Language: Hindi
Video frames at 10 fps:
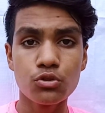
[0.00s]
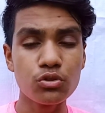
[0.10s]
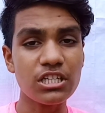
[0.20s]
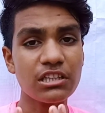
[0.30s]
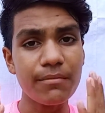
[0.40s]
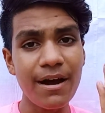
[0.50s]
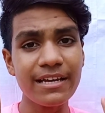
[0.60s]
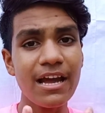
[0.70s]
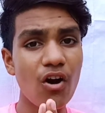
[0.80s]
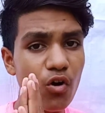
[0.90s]
जो चंद्रमा
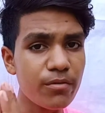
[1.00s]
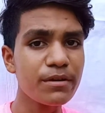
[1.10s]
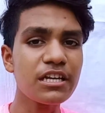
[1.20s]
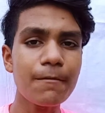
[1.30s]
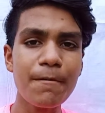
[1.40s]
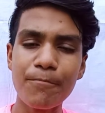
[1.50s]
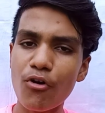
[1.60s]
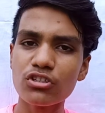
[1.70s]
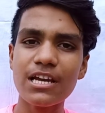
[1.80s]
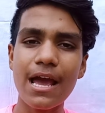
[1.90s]
के ऑर्बिटल पे
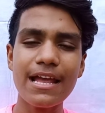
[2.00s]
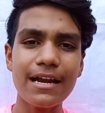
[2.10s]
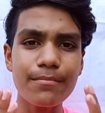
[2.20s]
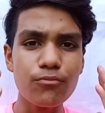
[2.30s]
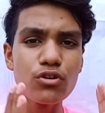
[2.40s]
पहुंच गया है यानी